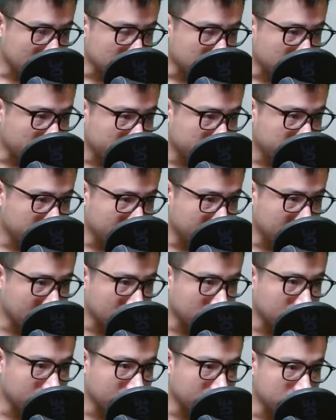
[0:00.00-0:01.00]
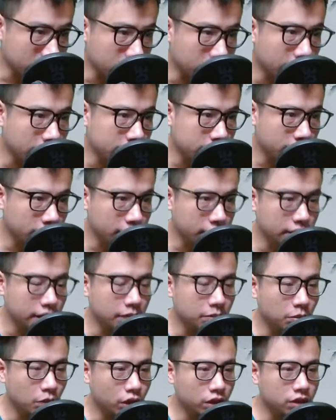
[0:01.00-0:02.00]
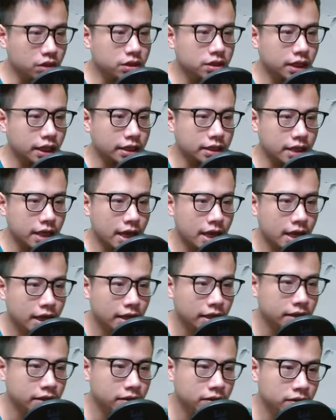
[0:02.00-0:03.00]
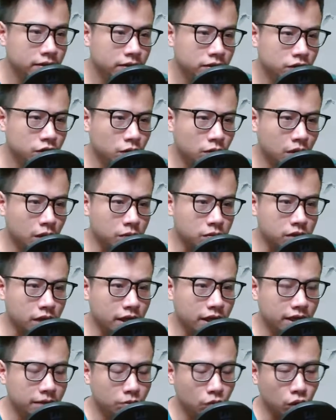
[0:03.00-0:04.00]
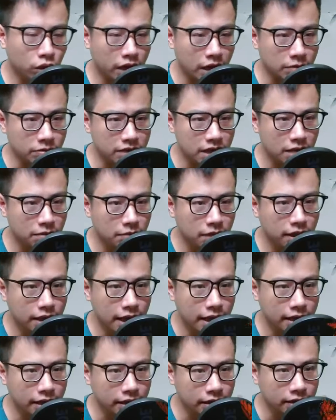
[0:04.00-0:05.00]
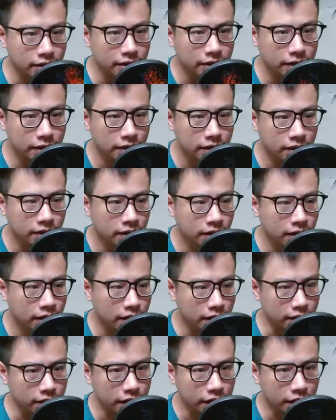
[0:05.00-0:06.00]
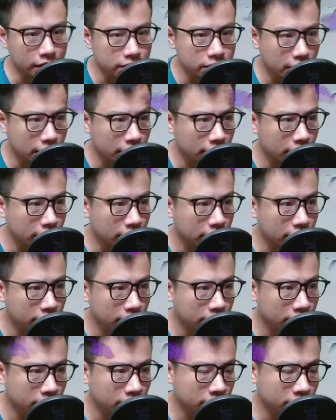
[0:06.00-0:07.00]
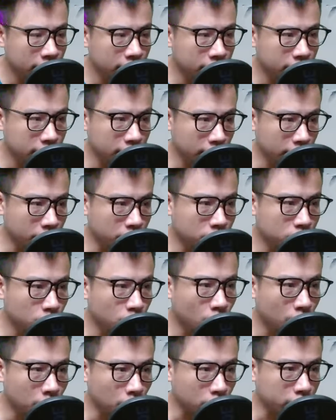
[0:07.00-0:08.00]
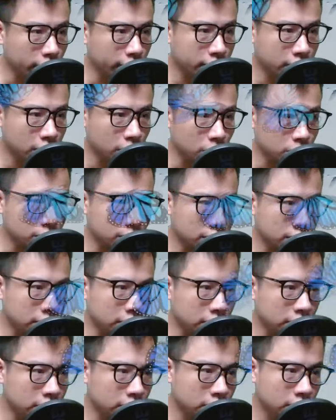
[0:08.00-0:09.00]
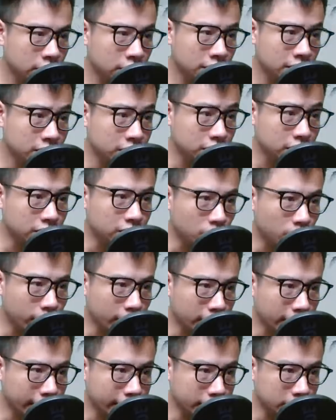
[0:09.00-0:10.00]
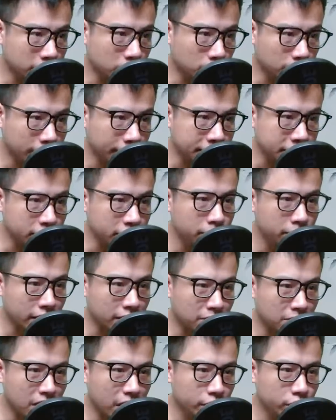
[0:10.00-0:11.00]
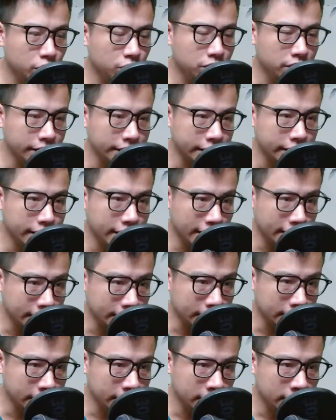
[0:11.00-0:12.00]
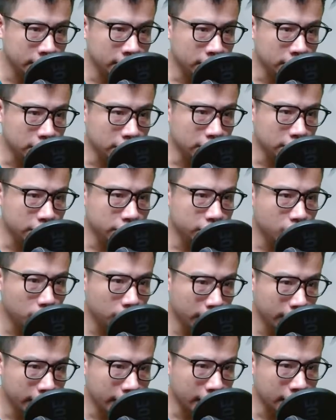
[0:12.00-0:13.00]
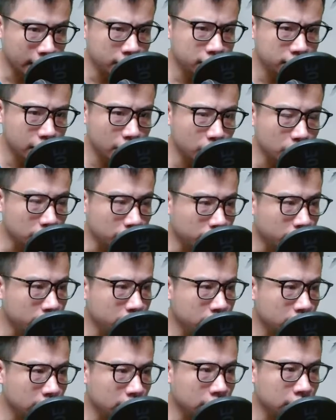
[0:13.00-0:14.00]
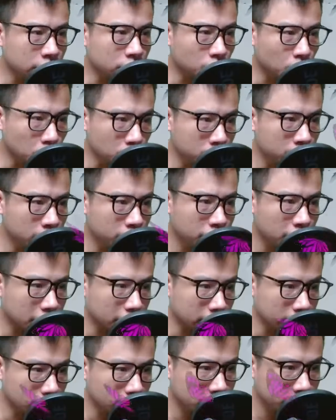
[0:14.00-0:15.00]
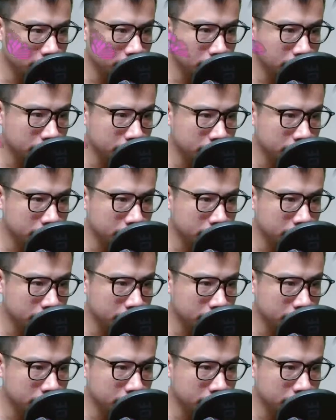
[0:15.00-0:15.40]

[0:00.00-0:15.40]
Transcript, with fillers: Tào Doanh vẻ mặt đầy sự kinh dị nhìn mọi thứ xảy ra, trong lòng dấy lên một cảm giác bất an. Hắn nghiến răng, nếu thua một tên tiểu tử, tử huyền cảnh tiểu thành trước mặt bao nhiêu người thế này, thì sau này hắn sao đứng vững được ở thú chiến vực nữa.